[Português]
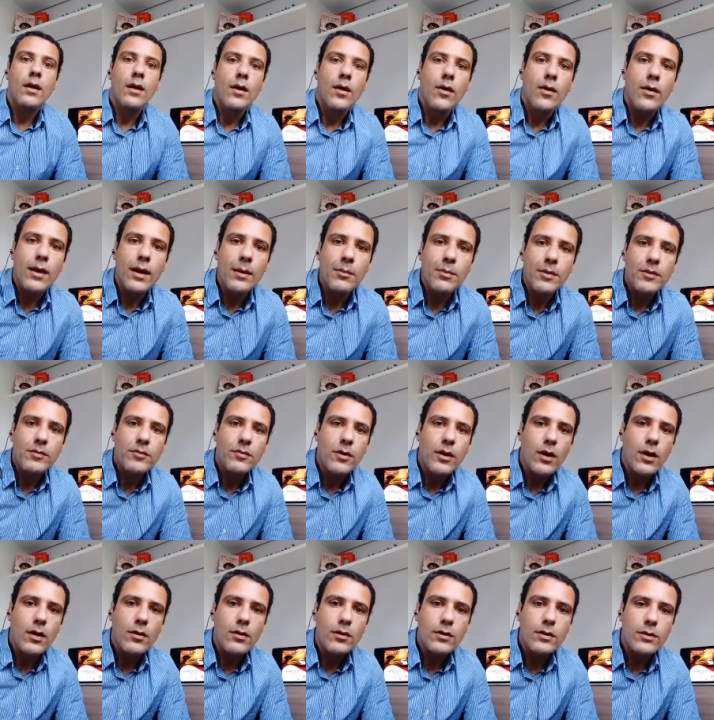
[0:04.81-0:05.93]
Olá
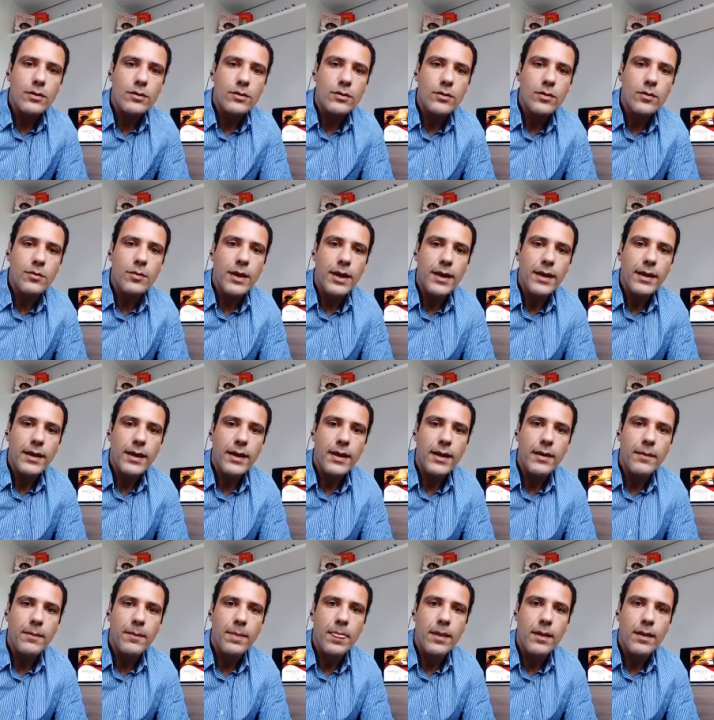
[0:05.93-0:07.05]
pessoal, tudo bem?
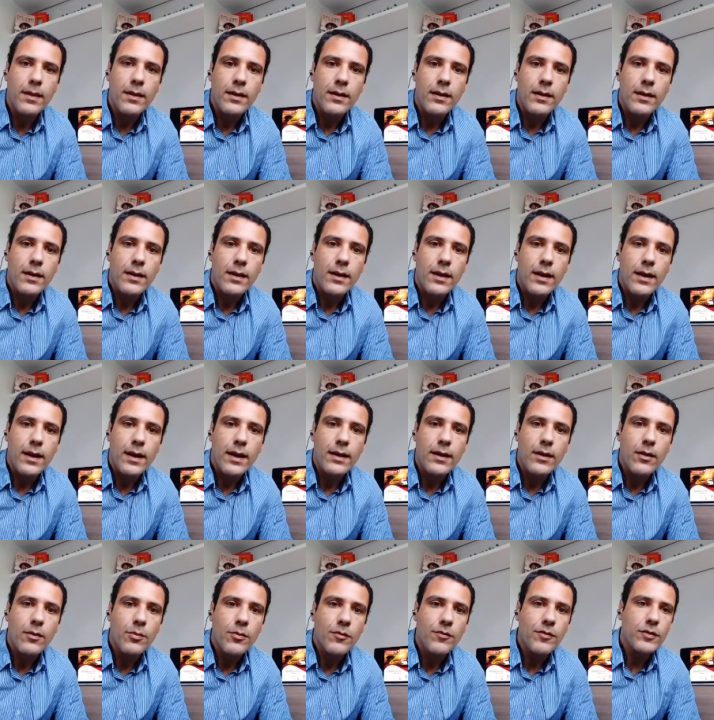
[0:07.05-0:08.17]
É,
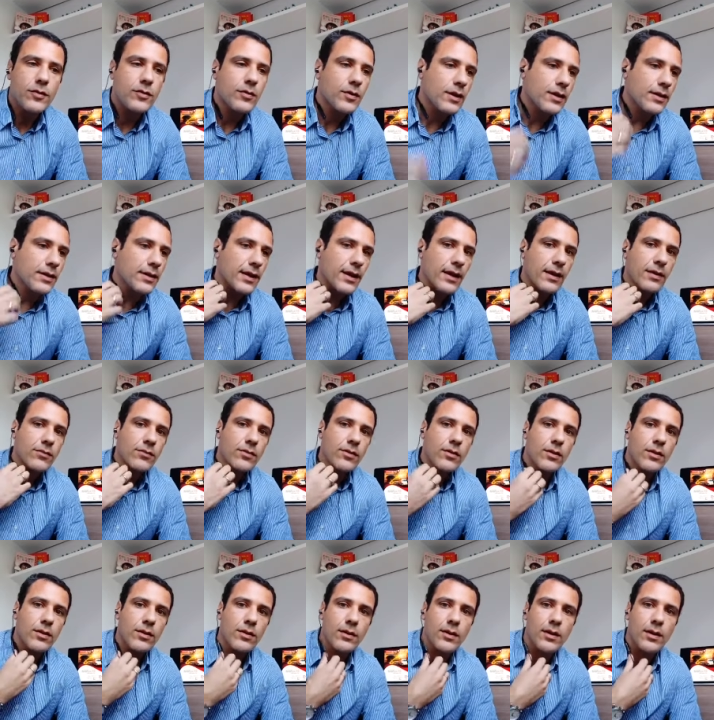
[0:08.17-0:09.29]
aqui é o professor Edésio.
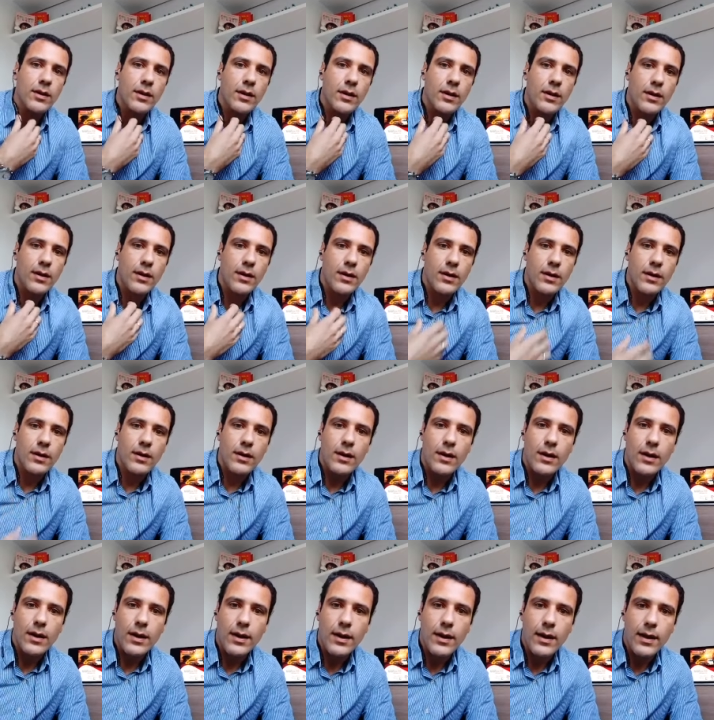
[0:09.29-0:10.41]

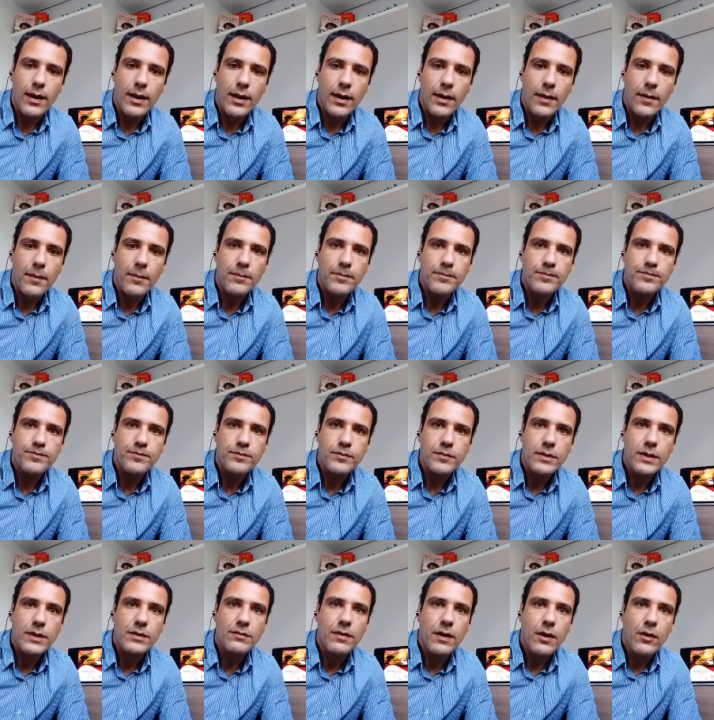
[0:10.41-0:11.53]
É,
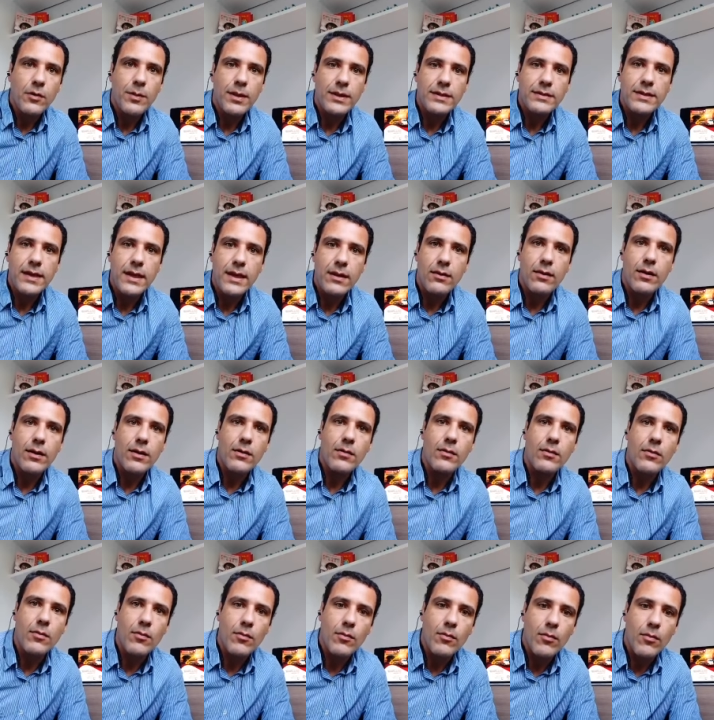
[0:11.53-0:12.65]
a gente vai começar agora
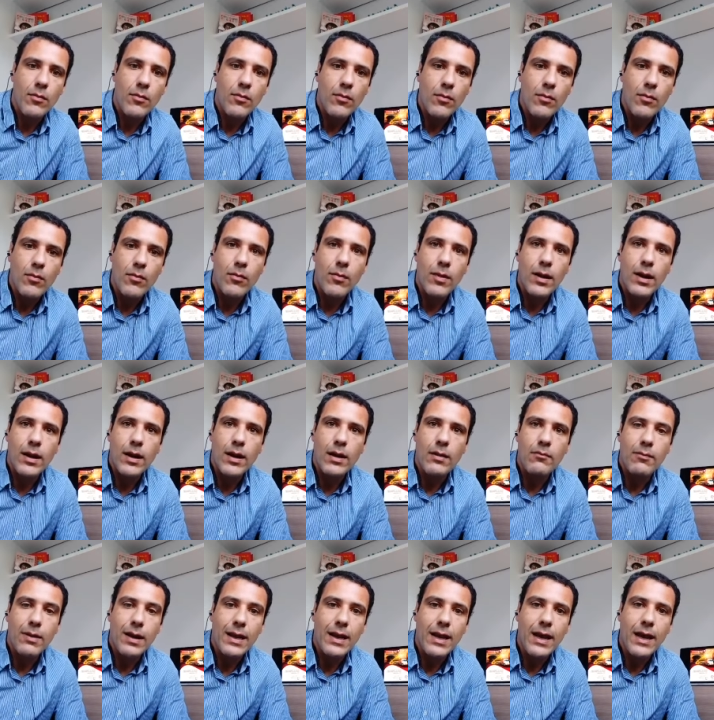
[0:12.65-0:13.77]
uma,
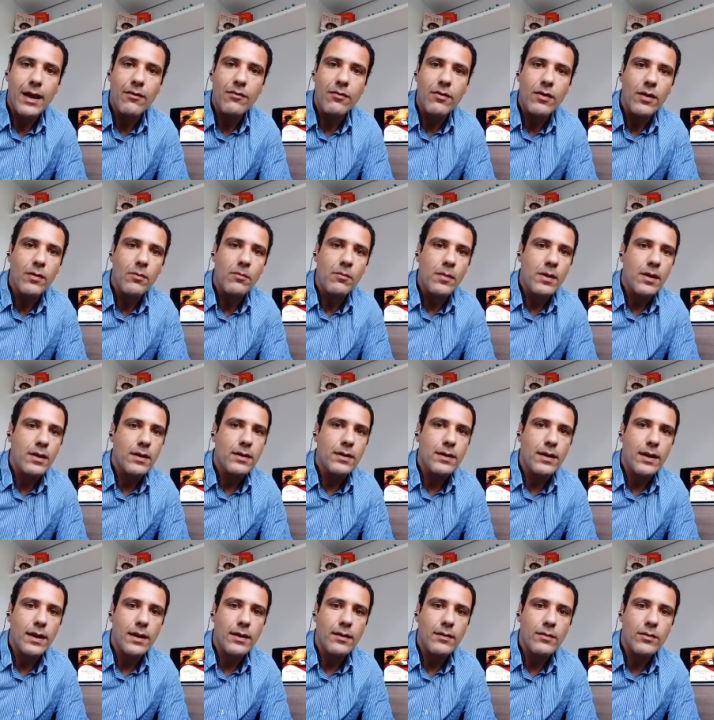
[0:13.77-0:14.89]
uma live,
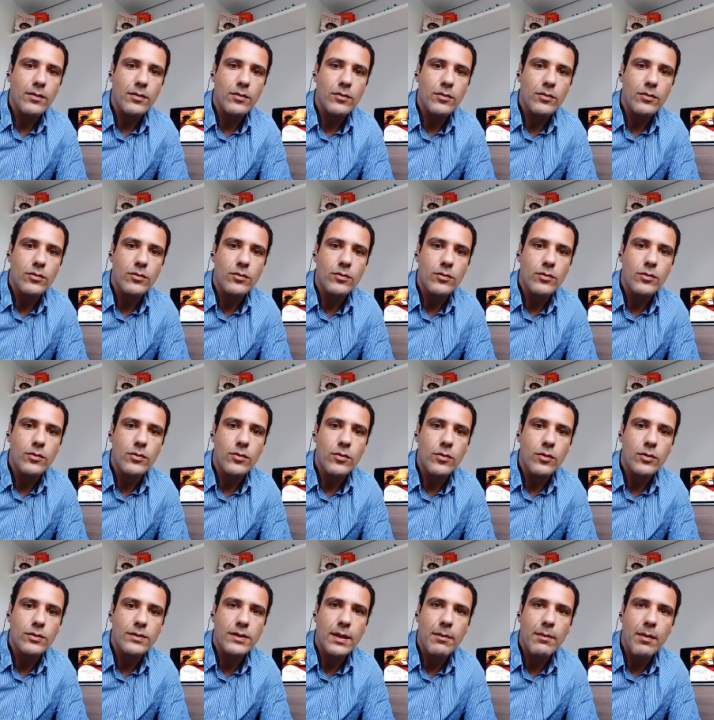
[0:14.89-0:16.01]
né? O,
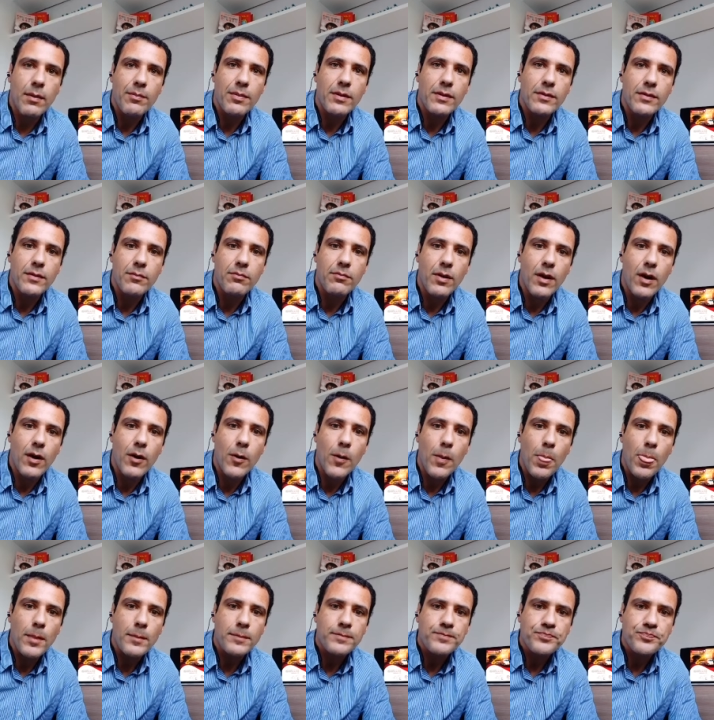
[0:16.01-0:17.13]
o tema principal.
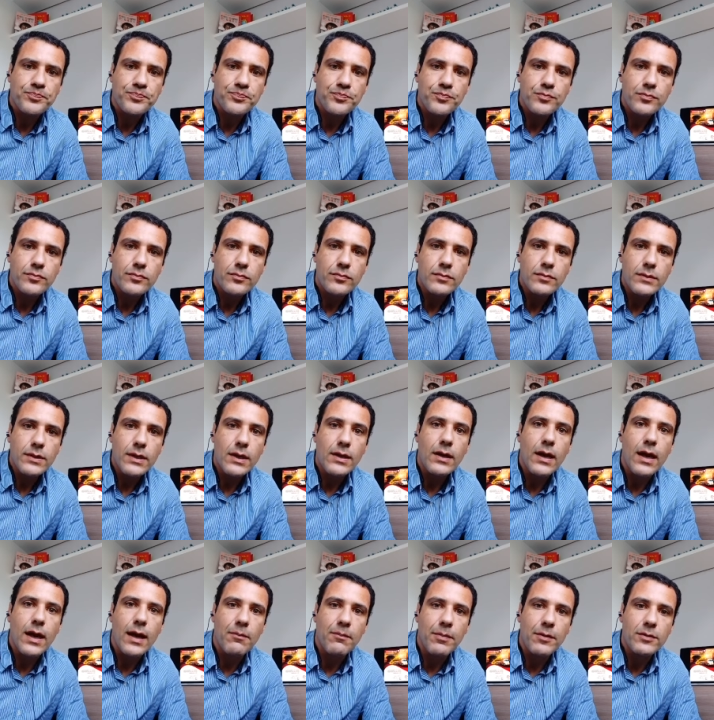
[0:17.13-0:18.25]

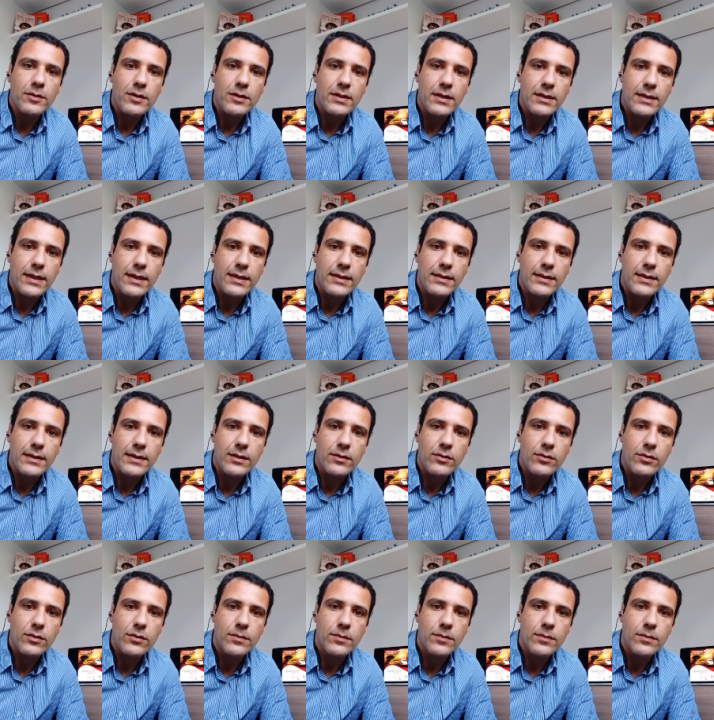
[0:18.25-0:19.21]
Ah, pessoal já está entrando.